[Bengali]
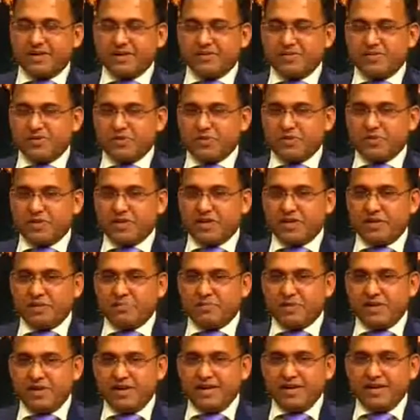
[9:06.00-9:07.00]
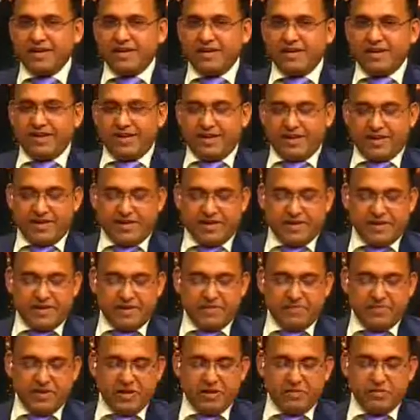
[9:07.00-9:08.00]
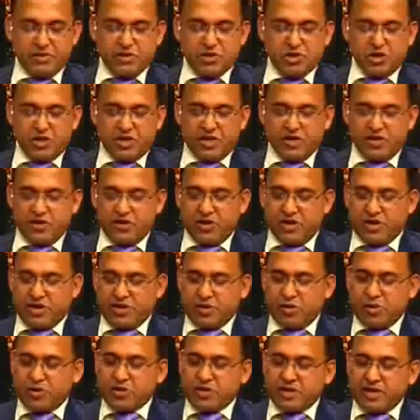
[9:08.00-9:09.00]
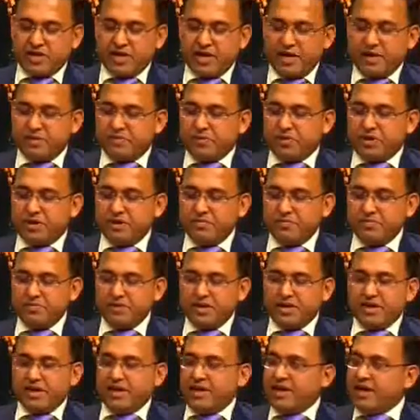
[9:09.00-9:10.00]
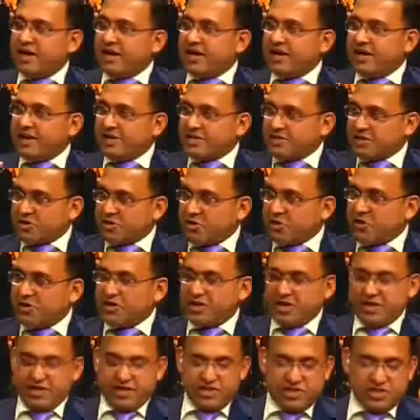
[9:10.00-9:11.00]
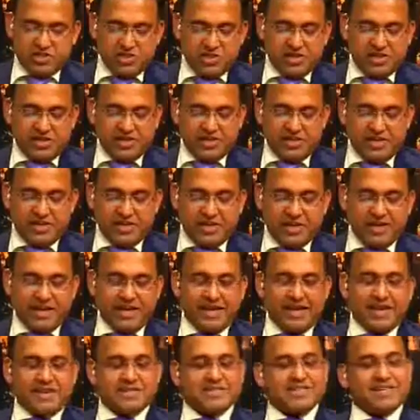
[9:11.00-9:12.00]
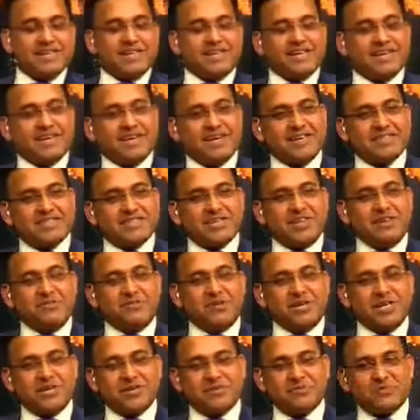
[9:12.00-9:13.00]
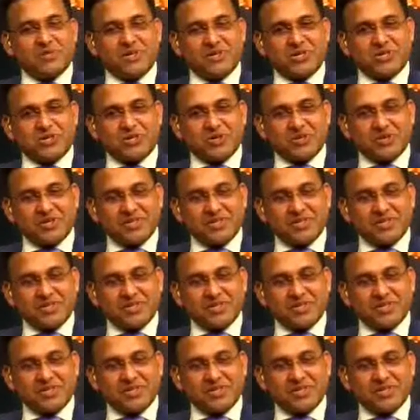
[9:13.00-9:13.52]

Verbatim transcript: ধন্যবাদ আরিফ ভাই এই বিষয়ে নয় কথা নাই বললাম আর একটা কল নিয়ে নিচ্ছি দেখি কি আছে না আসসালামু আলাইকুম দর্শক